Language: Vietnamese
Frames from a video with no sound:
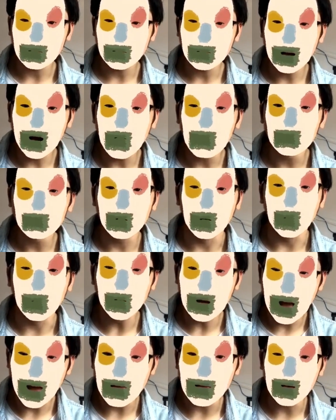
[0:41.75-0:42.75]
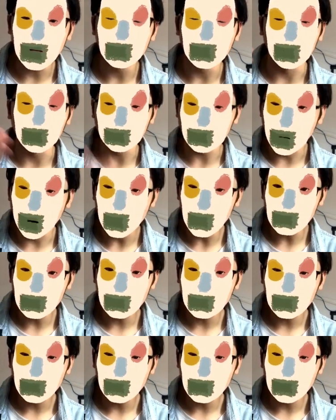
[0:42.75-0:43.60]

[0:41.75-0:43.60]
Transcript: không đủ hay không đủ tốt